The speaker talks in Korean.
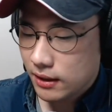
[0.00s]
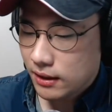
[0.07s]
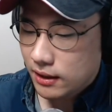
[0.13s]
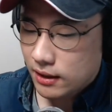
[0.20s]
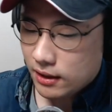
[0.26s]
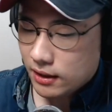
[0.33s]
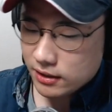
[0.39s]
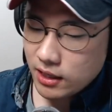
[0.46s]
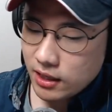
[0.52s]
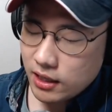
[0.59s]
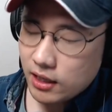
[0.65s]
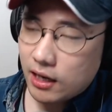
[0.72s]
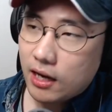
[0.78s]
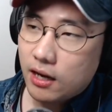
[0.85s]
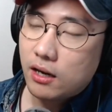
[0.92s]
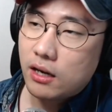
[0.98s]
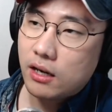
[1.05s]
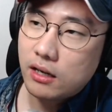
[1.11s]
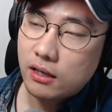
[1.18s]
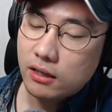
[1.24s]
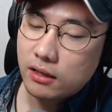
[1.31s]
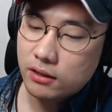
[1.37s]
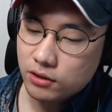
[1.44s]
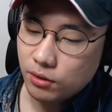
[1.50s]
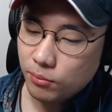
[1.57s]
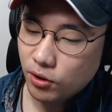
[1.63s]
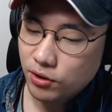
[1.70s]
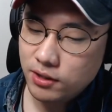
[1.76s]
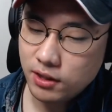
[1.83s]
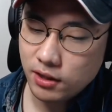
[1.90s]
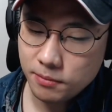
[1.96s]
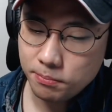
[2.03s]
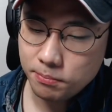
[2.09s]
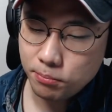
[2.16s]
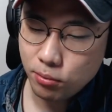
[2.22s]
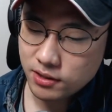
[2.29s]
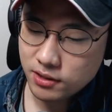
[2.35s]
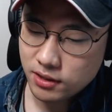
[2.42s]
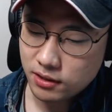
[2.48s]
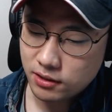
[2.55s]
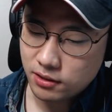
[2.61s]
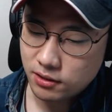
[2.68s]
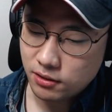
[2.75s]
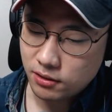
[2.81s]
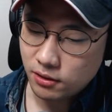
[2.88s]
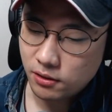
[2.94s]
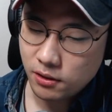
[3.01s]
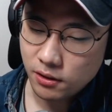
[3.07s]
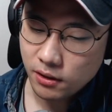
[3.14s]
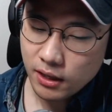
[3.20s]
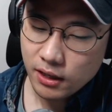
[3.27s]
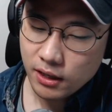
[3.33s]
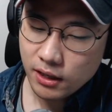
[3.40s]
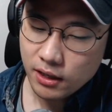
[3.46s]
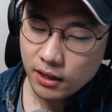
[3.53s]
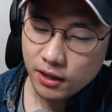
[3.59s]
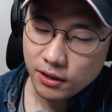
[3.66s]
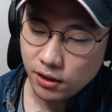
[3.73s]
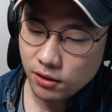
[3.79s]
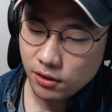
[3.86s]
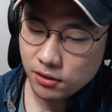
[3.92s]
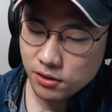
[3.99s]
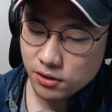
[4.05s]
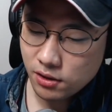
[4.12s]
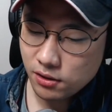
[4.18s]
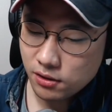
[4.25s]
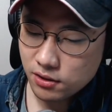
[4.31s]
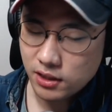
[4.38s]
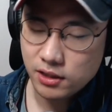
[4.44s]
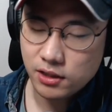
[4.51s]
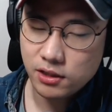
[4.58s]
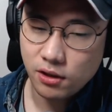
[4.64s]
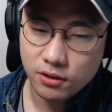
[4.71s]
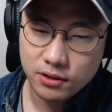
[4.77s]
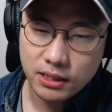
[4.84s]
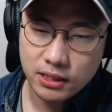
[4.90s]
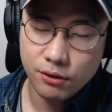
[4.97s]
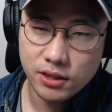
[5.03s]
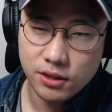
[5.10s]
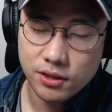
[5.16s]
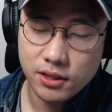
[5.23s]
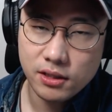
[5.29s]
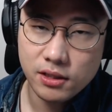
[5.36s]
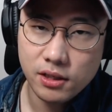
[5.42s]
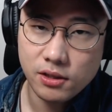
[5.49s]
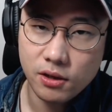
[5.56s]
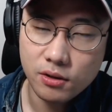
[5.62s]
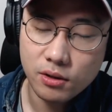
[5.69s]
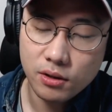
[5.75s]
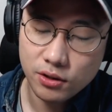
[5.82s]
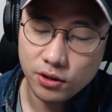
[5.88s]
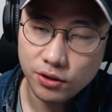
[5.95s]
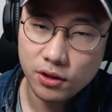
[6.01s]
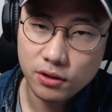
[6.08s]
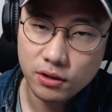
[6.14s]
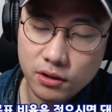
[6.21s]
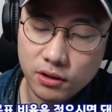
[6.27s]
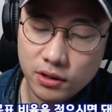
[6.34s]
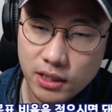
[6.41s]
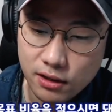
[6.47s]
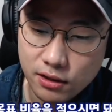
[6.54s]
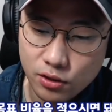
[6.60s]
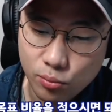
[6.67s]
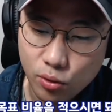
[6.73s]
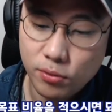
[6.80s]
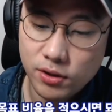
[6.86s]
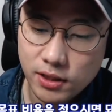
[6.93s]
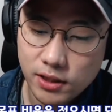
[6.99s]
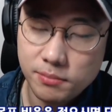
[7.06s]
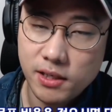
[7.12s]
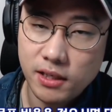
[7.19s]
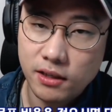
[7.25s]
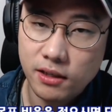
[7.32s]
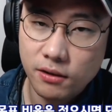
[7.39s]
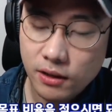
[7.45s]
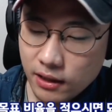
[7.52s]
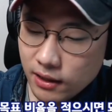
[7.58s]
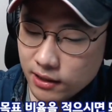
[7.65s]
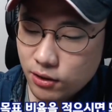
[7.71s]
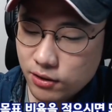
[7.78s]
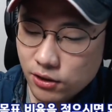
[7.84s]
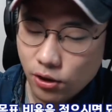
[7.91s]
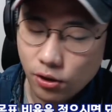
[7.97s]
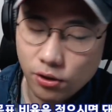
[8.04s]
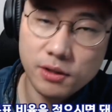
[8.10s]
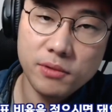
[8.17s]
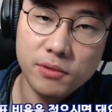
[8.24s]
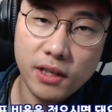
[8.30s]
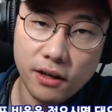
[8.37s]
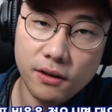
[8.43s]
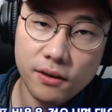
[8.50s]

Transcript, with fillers: 그냥 아 저 먼슬리 포커스에서 영적, 지적, 사회적, 신체적 영역을 이제 시간으로 목표로 잡잖아요. 그걸 그냥 적으시면 돼요.